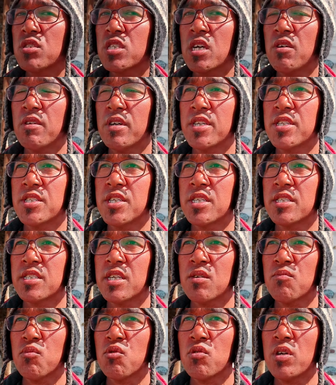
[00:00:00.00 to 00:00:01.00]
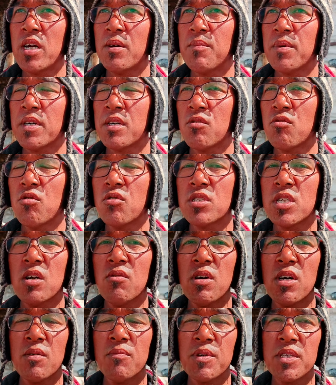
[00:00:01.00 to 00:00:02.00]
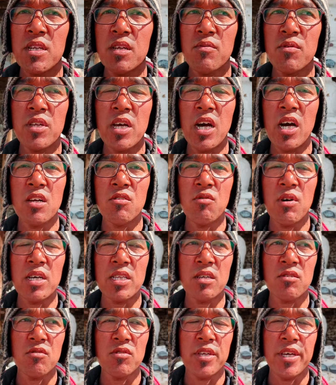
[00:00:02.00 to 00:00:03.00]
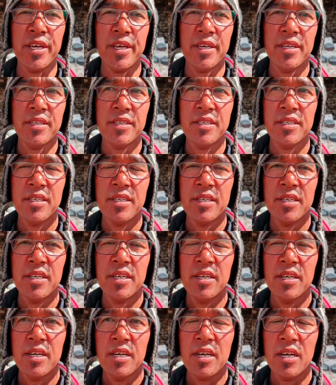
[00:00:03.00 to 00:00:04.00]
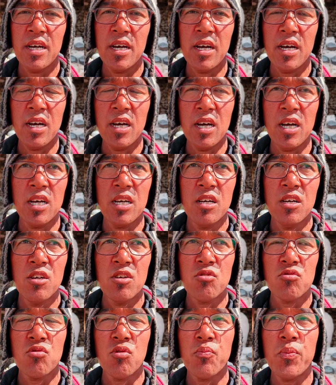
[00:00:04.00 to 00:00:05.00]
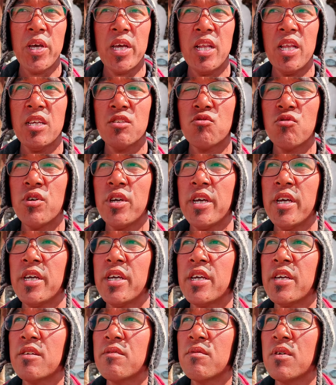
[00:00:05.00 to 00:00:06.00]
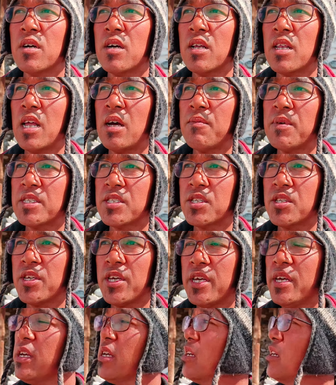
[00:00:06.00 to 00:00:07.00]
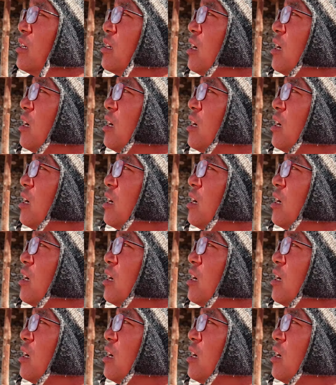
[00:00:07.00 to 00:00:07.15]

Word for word: लोचावा रिंशिन जंगबू नामक लोचावा का मतलब होता है अनुवादक होता है अनुवादक हाँ तो पहले जो है एक आ, लामा जी थे